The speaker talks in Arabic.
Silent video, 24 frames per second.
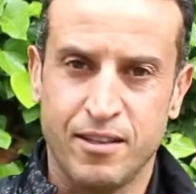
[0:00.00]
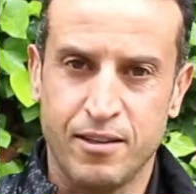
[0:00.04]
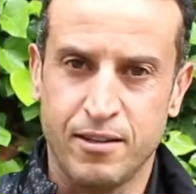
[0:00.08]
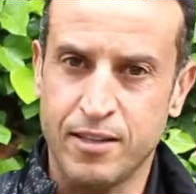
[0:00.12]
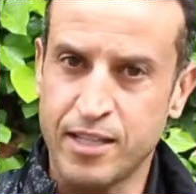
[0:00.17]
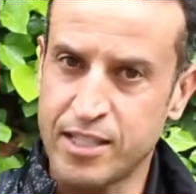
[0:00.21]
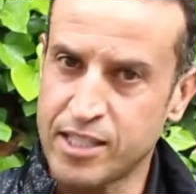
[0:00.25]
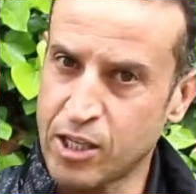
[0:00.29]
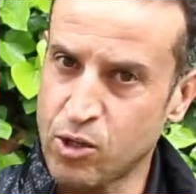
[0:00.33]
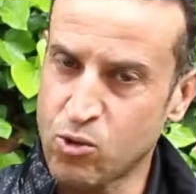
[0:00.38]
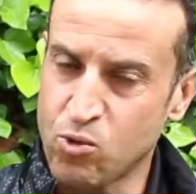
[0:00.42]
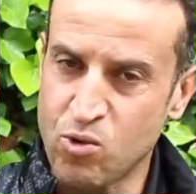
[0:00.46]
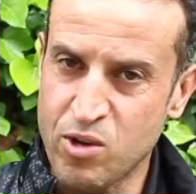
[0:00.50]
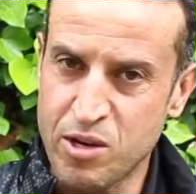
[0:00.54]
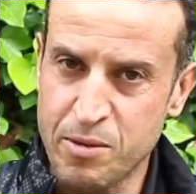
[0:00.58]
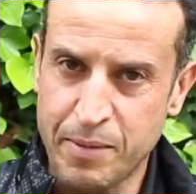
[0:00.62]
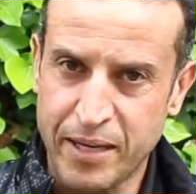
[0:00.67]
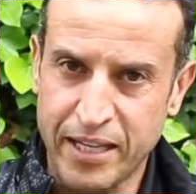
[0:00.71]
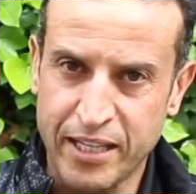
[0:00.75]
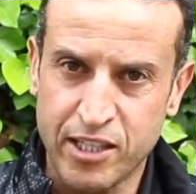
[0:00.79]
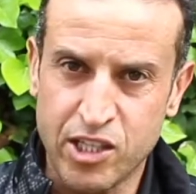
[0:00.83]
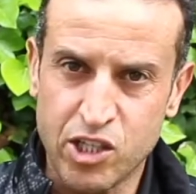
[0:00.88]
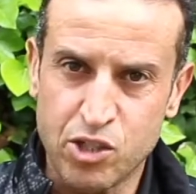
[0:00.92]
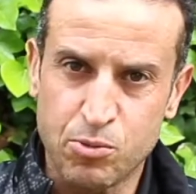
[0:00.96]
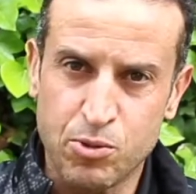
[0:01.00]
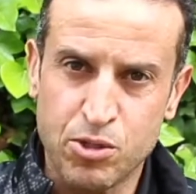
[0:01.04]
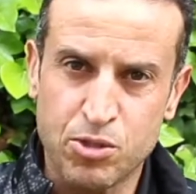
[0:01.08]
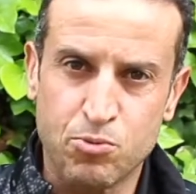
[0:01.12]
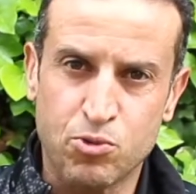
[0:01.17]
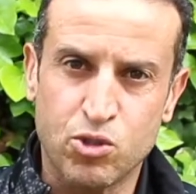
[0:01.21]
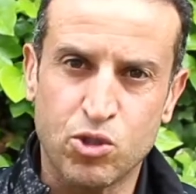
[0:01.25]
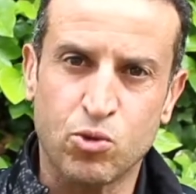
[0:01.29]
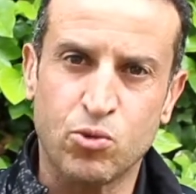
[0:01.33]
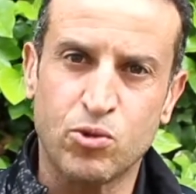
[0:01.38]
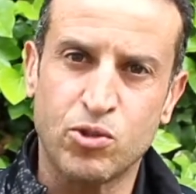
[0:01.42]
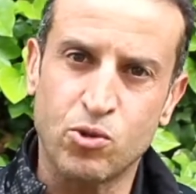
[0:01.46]
الناس غيقول لي ما عندناش باش
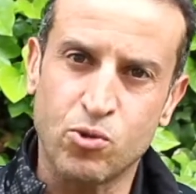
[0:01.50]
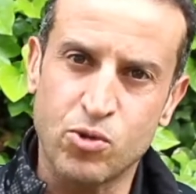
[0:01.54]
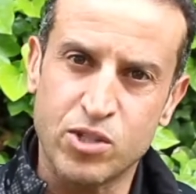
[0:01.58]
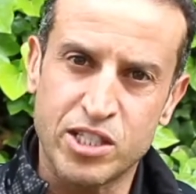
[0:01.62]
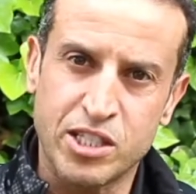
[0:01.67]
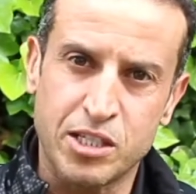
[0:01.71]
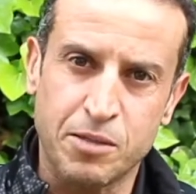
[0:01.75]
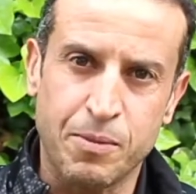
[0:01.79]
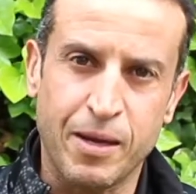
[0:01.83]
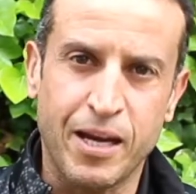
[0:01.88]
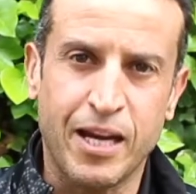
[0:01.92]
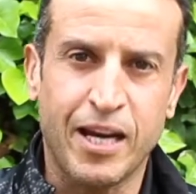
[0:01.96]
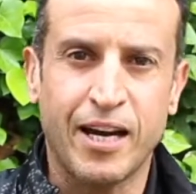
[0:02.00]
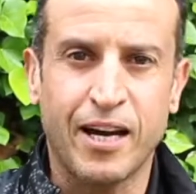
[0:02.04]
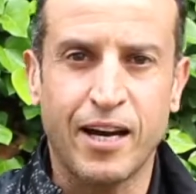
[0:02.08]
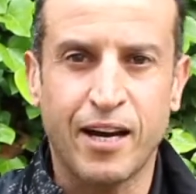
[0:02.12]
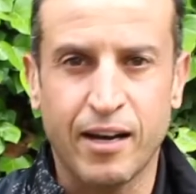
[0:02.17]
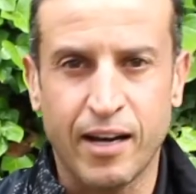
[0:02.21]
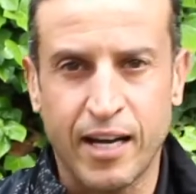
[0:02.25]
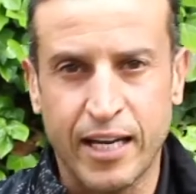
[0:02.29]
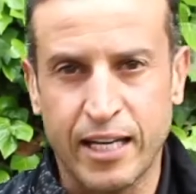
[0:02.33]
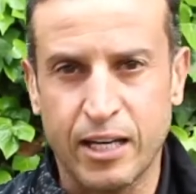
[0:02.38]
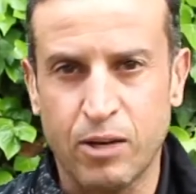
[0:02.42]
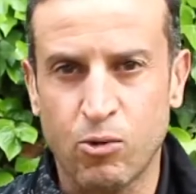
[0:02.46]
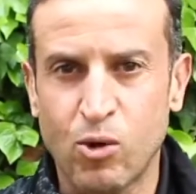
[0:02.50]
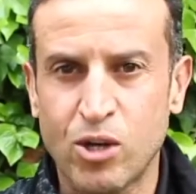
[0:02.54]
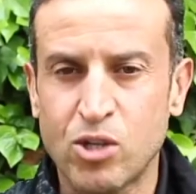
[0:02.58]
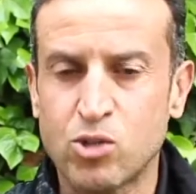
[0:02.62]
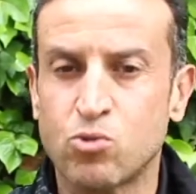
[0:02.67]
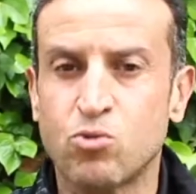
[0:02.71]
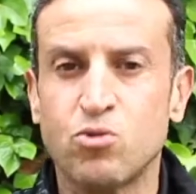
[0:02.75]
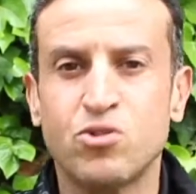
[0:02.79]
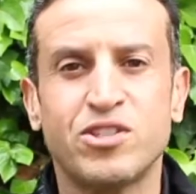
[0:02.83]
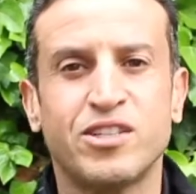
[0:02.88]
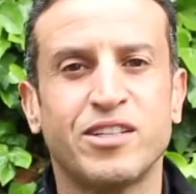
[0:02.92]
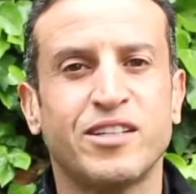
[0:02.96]
نمشيو نديو السباحه هذا الوقت
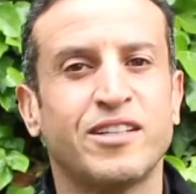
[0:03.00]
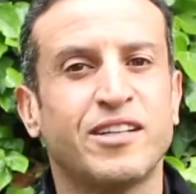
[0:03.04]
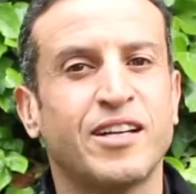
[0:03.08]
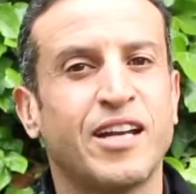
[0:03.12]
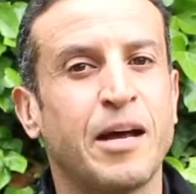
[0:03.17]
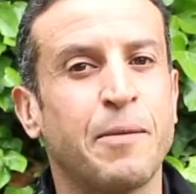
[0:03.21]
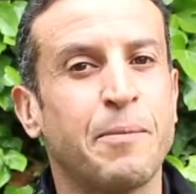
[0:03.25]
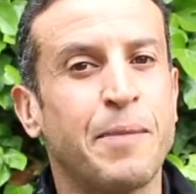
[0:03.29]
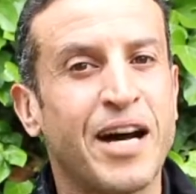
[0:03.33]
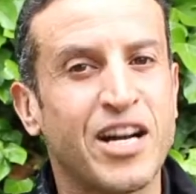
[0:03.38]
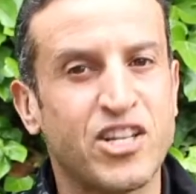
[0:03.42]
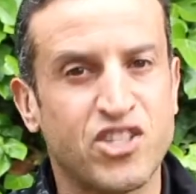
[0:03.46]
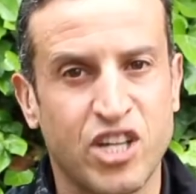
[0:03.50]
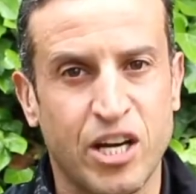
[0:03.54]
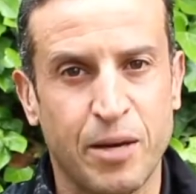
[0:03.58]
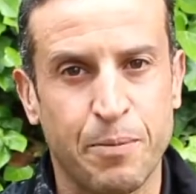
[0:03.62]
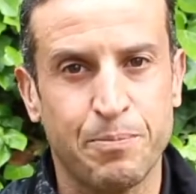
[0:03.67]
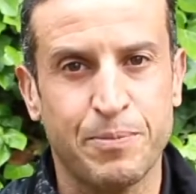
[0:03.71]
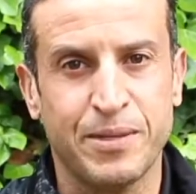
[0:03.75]
كلشي لا مارش